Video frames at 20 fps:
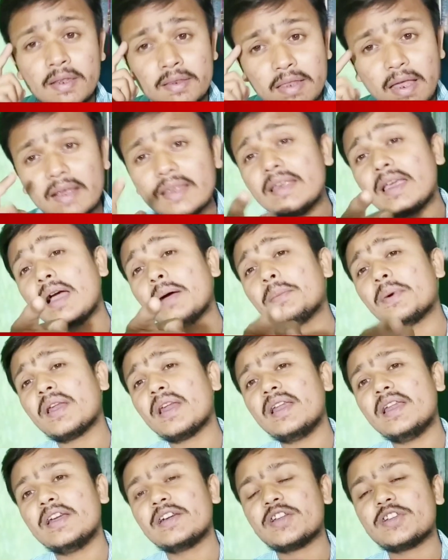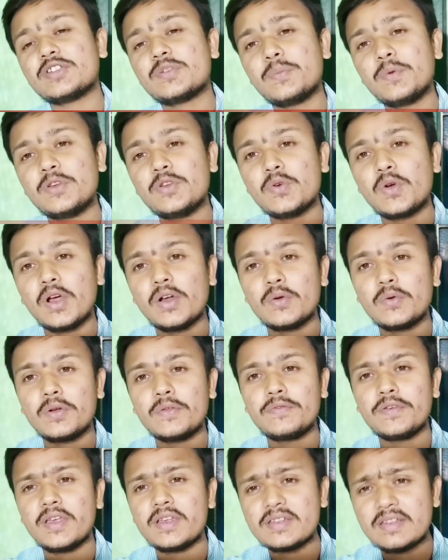ताकि हमारा लेटेस्ट वीडियो का
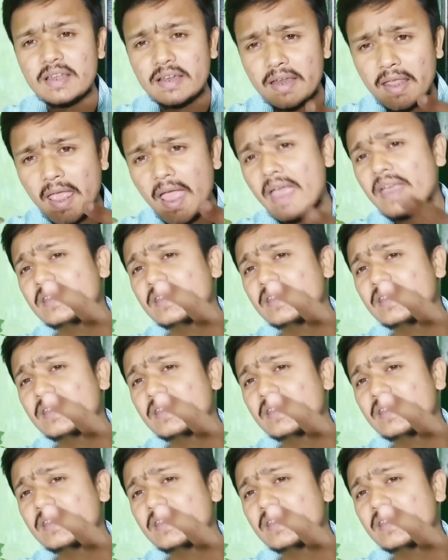नोटिफिकेशन